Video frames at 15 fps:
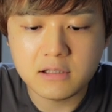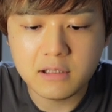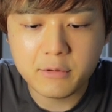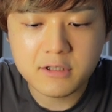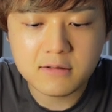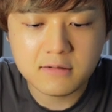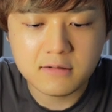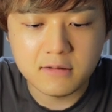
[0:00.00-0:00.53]
ラー
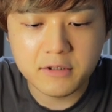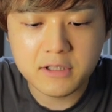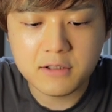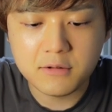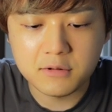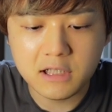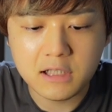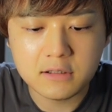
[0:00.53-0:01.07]
する
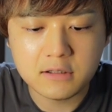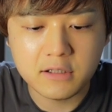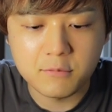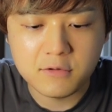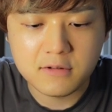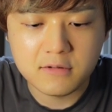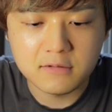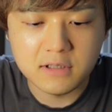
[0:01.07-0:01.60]
必要なかったり
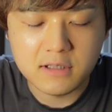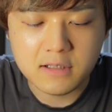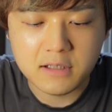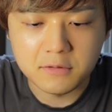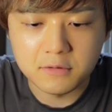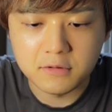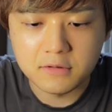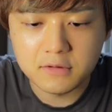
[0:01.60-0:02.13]
もするんですけ
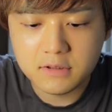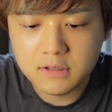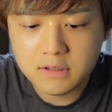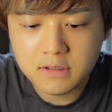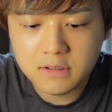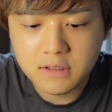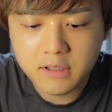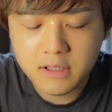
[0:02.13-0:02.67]
ど、
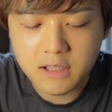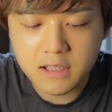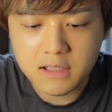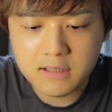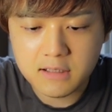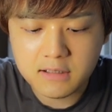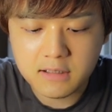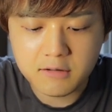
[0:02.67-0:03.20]

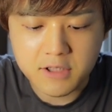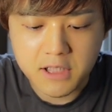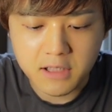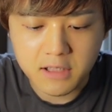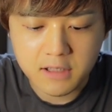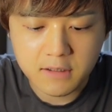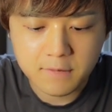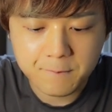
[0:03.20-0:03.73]
キラー刺さるしね。
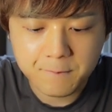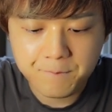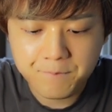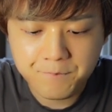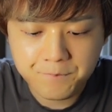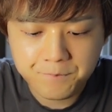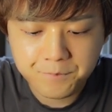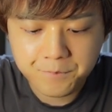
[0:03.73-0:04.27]

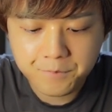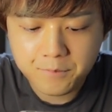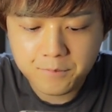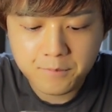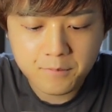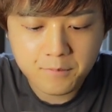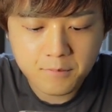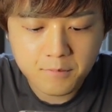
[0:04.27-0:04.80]

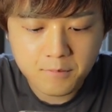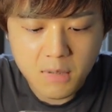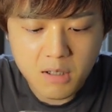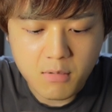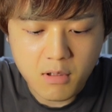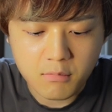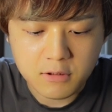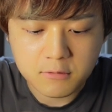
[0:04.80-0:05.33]
まあ
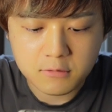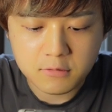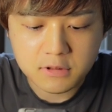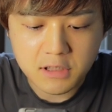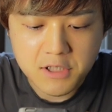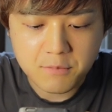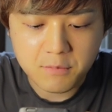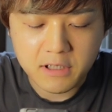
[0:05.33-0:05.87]
まあまあこの
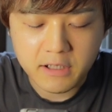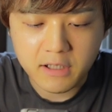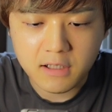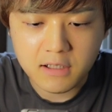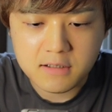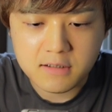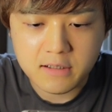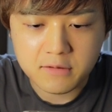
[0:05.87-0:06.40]
立ち回り
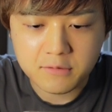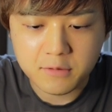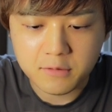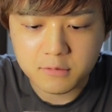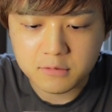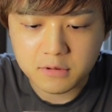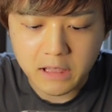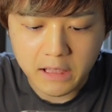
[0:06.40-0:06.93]
が安全という
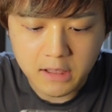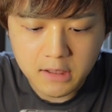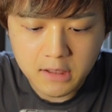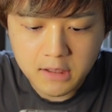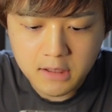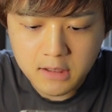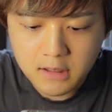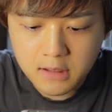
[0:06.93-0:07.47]
ことで
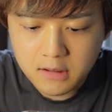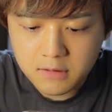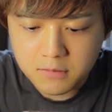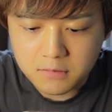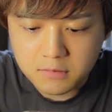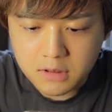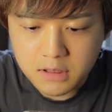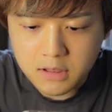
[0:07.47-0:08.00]

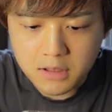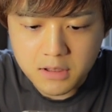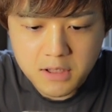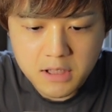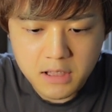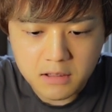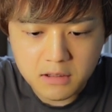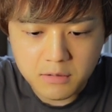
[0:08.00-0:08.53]
こんな感
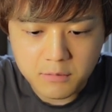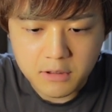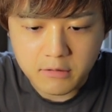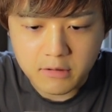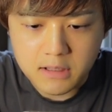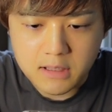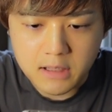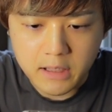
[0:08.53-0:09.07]
じでやってみて
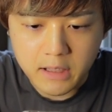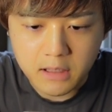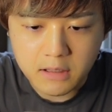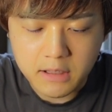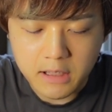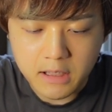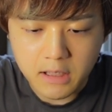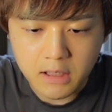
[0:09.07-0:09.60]
ください。
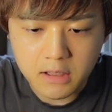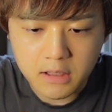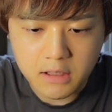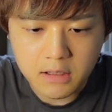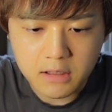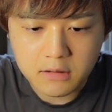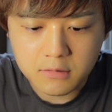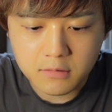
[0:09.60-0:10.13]
で
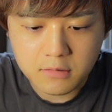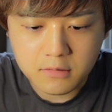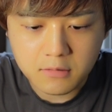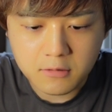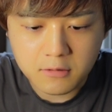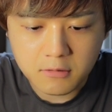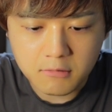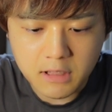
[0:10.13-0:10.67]
えっ、ー、とこ
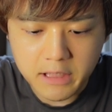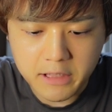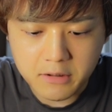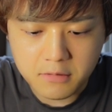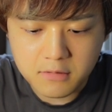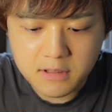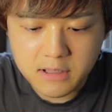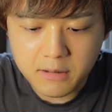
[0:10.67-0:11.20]
こは伊
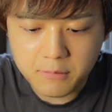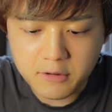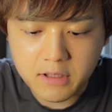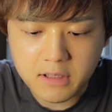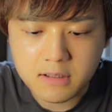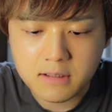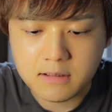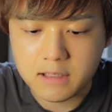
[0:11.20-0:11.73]
之助武
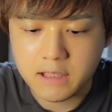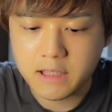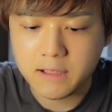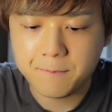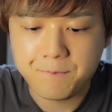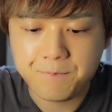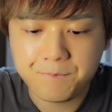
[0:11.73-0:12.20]
器っすね。